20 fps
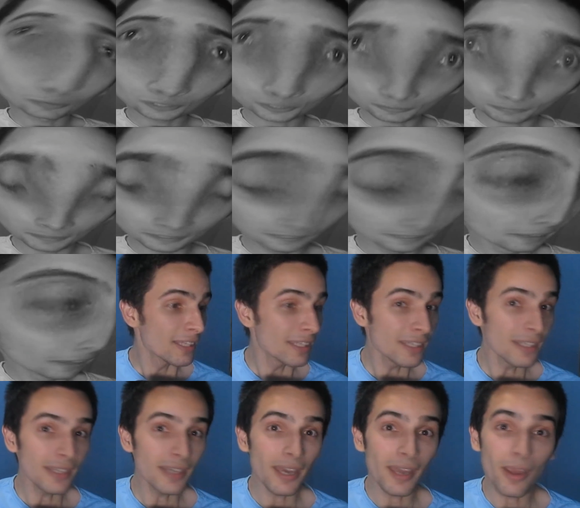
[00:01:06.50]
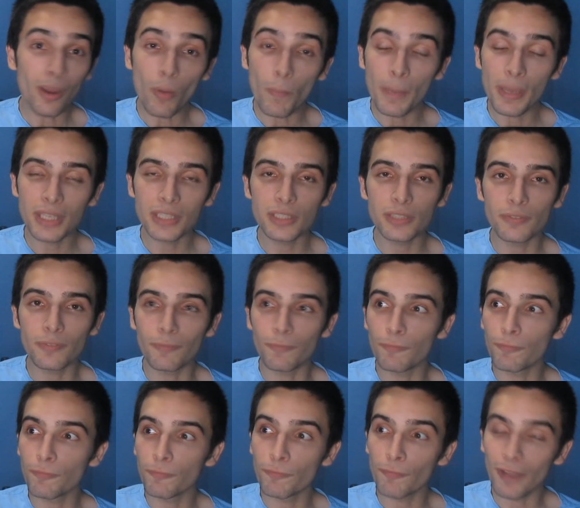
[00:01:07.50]
cuspir. Que realmente
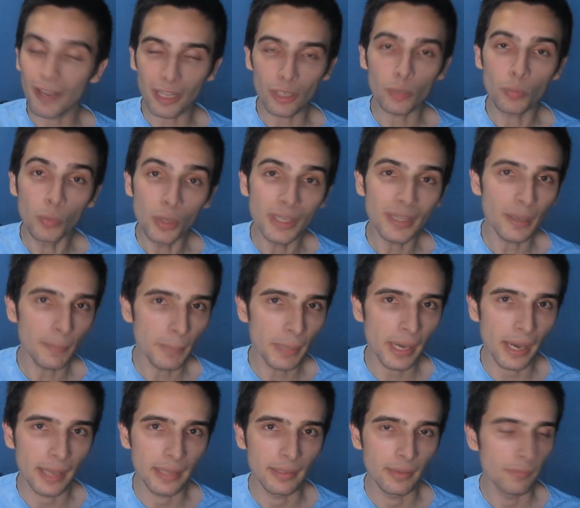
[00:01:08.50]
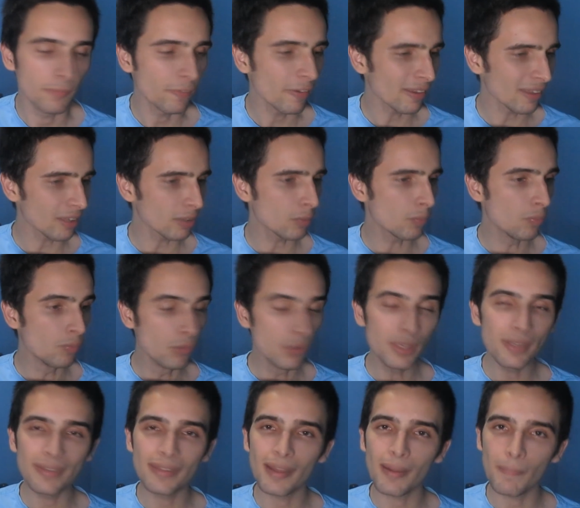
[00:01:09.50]
falaram muita merda. Falaram
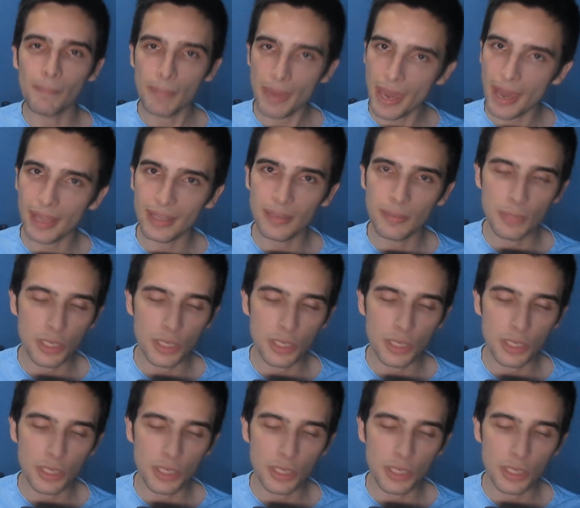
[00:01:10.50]
muita merda